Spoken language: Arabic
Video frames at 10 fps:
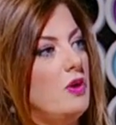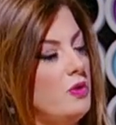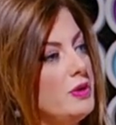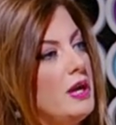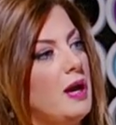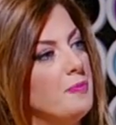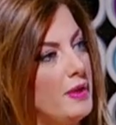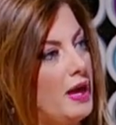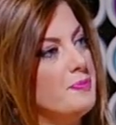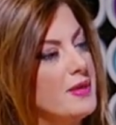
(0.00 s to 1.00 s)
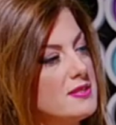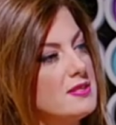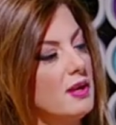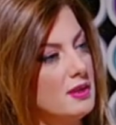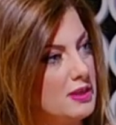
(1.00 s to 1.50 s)
فهون عم عم
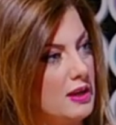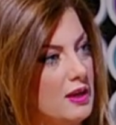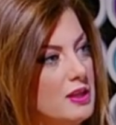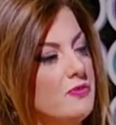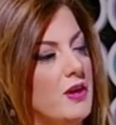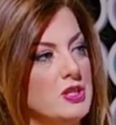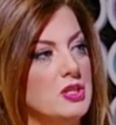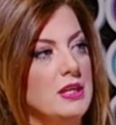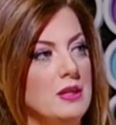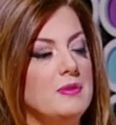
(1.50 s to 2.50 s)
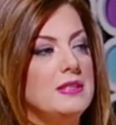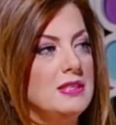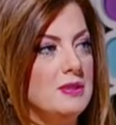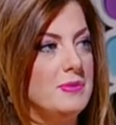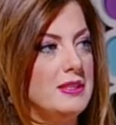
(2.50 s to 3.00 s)
بياثر اكثر على الاطفال عشان هيك احنا
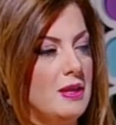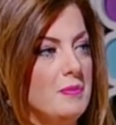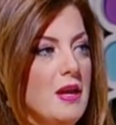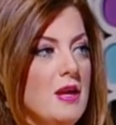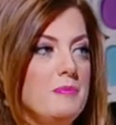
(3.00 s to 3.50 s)
كثير بنهتم